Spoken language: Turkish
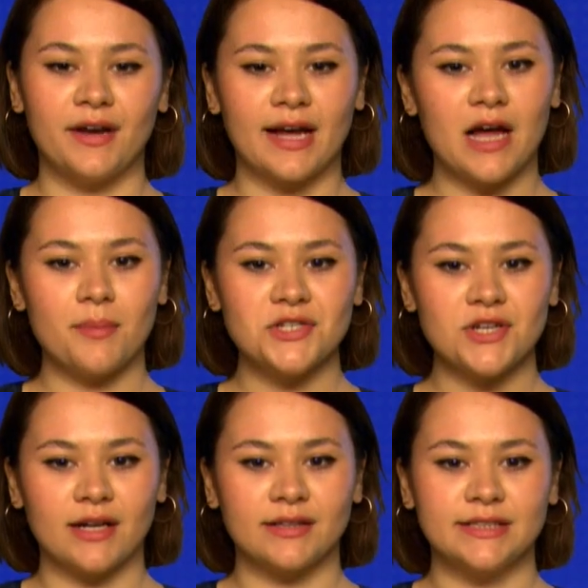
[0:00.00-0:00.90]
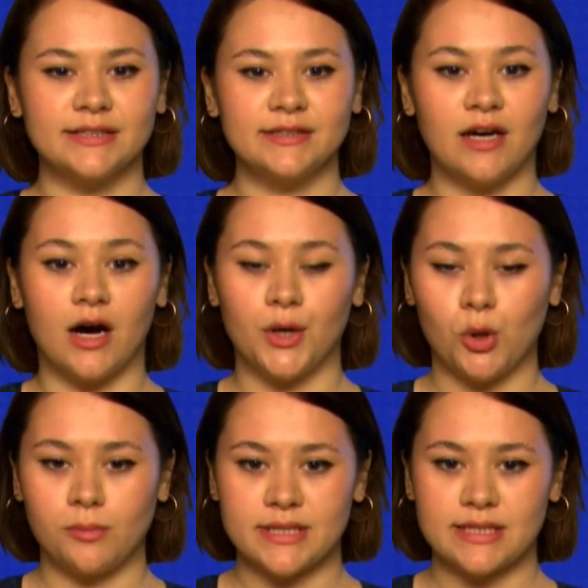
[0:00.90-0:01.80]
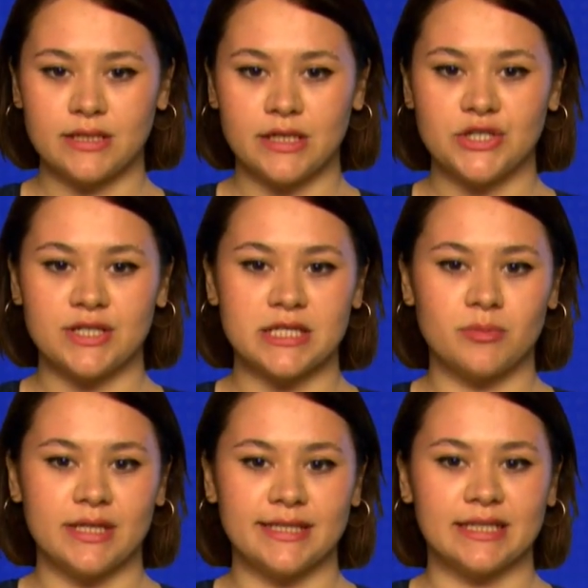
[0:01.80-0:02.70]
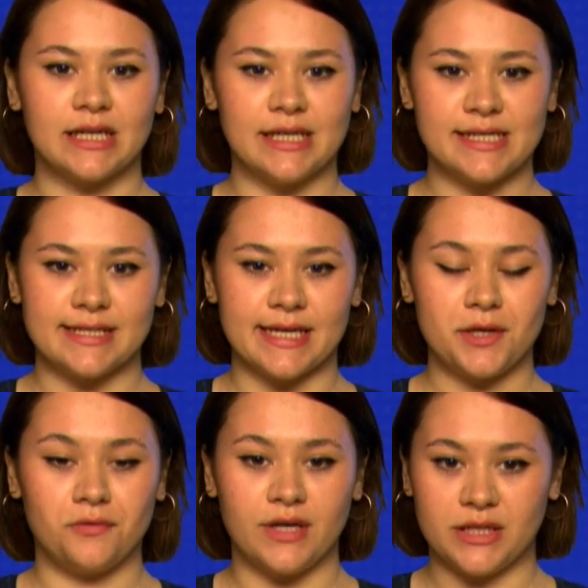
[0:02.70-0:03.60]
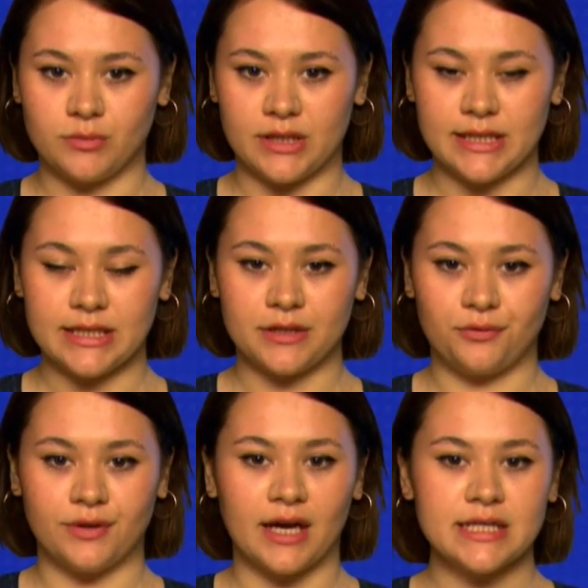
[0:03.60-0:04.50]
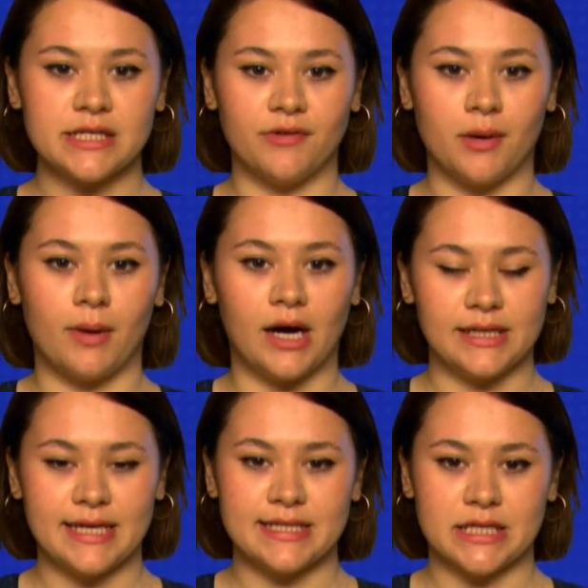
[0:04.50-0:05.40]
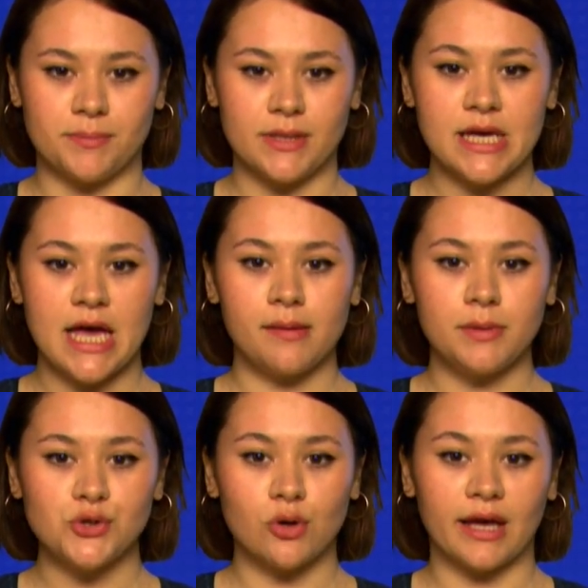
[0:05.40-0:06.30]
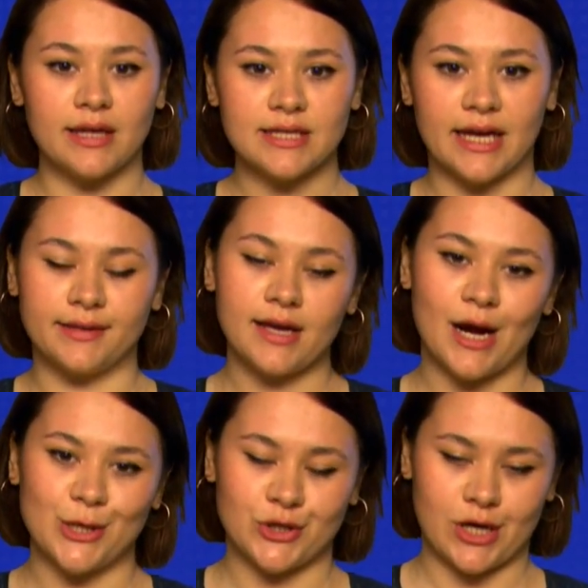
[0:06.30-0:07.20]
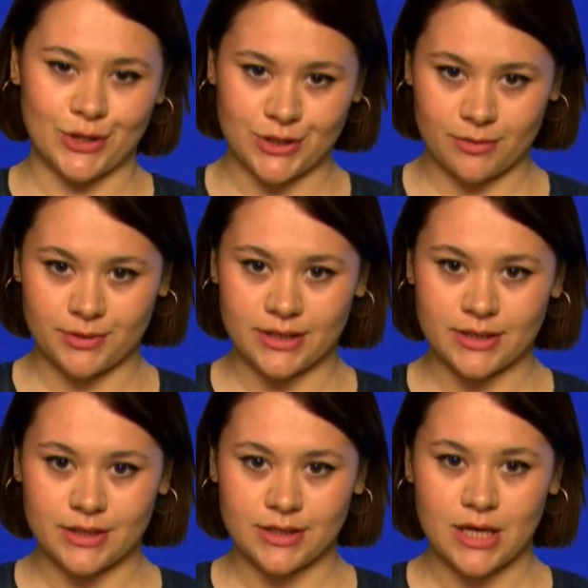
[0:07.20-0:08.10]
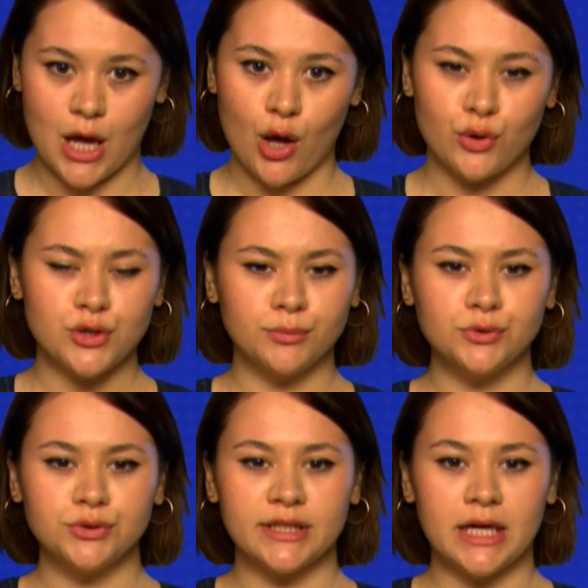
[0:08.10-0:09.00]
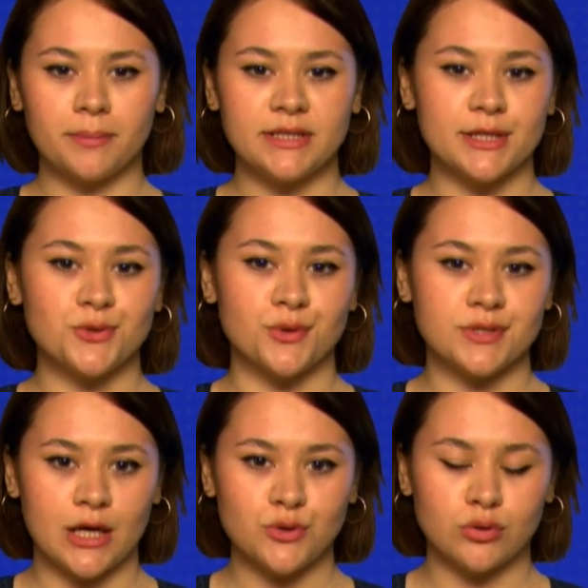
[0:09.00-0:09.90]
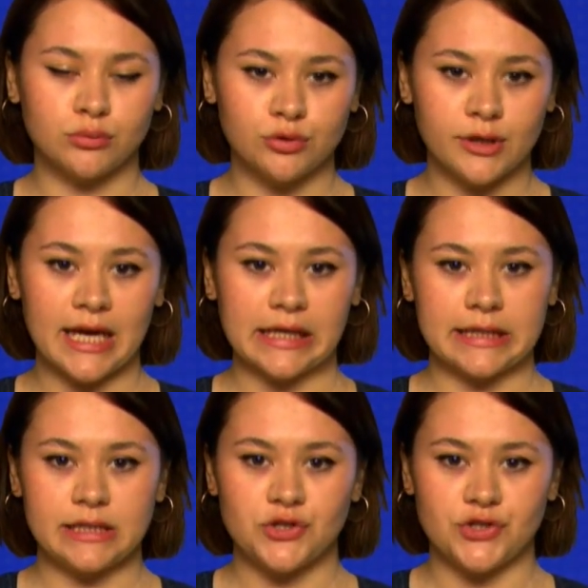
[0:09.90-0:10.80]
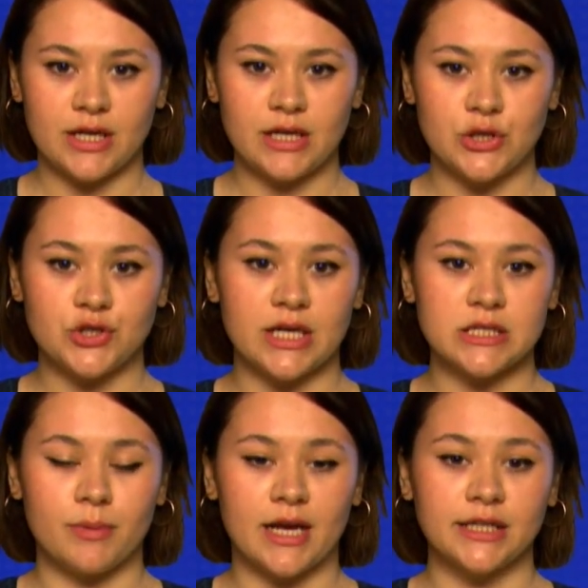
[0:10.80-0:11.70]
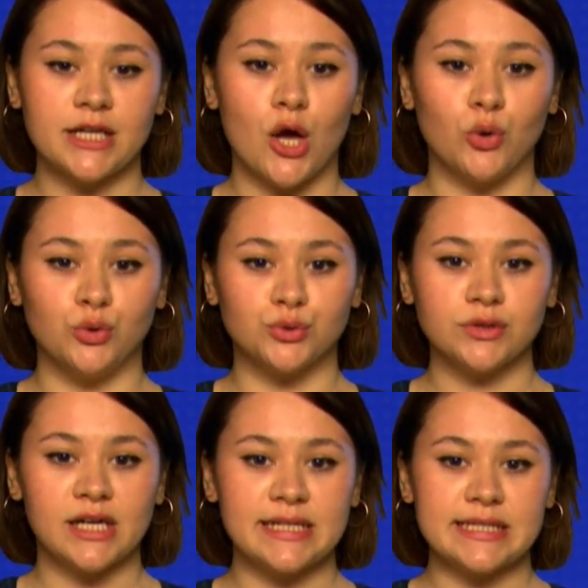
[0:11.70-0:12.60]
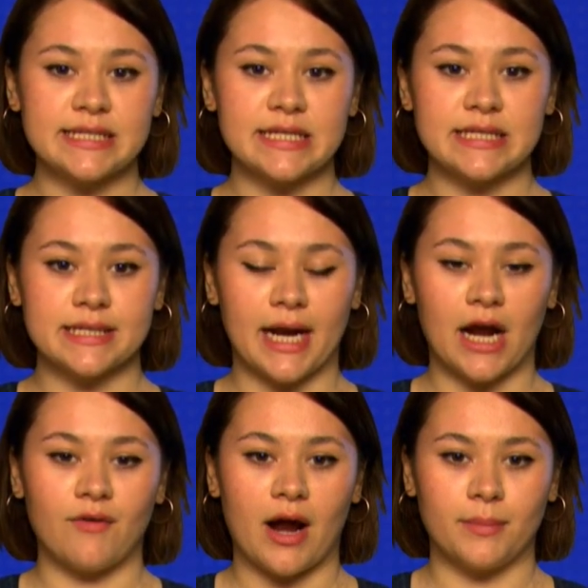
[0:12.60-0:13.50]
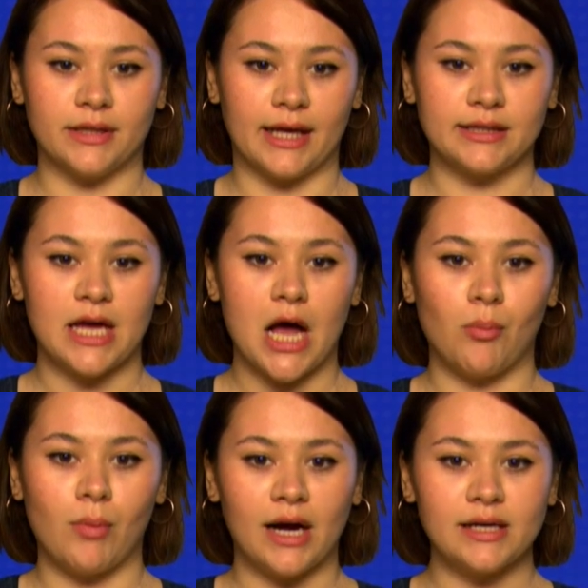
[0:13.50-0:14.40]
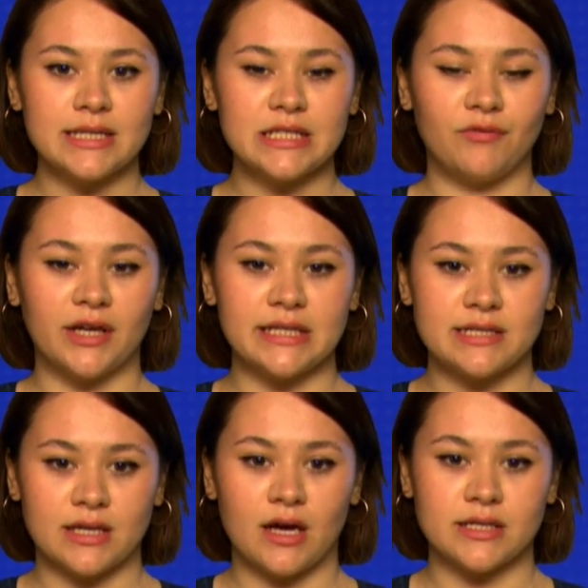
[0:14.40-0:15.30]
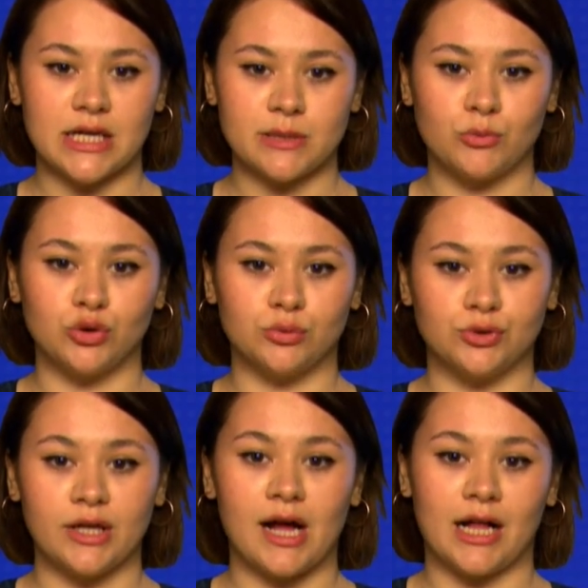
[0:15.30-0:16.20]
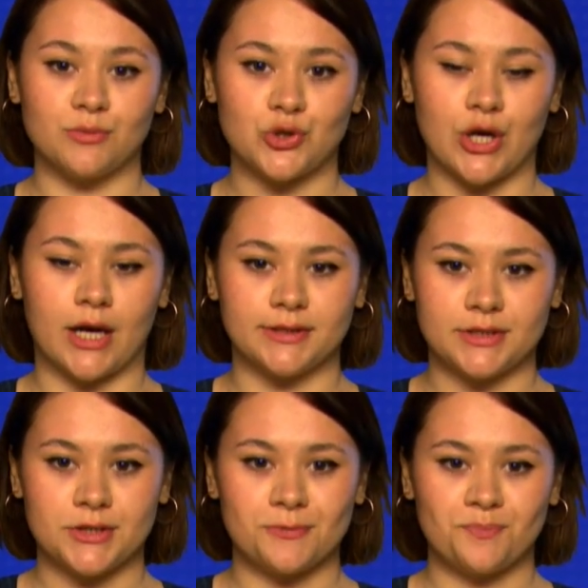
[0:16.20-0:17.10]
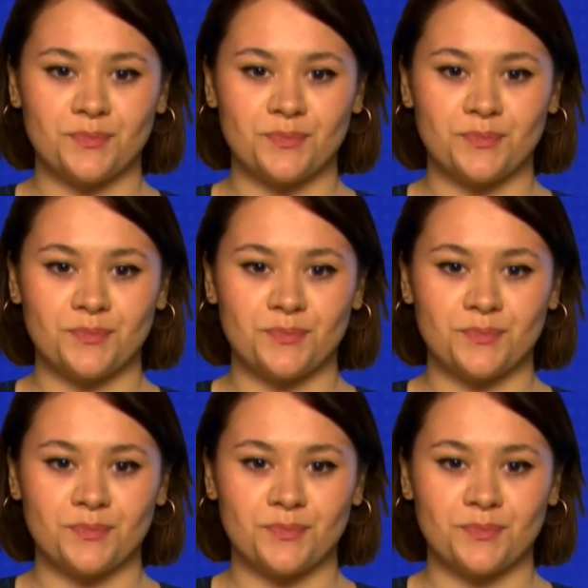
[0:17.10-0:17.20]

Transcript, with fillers: Rekabet şartlarının ağır olması işletmeleri kalite, verimlilik, fiyat ve maliyet gibi birçok etkenle karşı karşıya bırakır. Tüm bunlara bir de sosyal sorumluluk eklenince işletmeler ürün kalitesine zarar vermeden maliyeti ve riski azaltma durumunda kalmışlardır.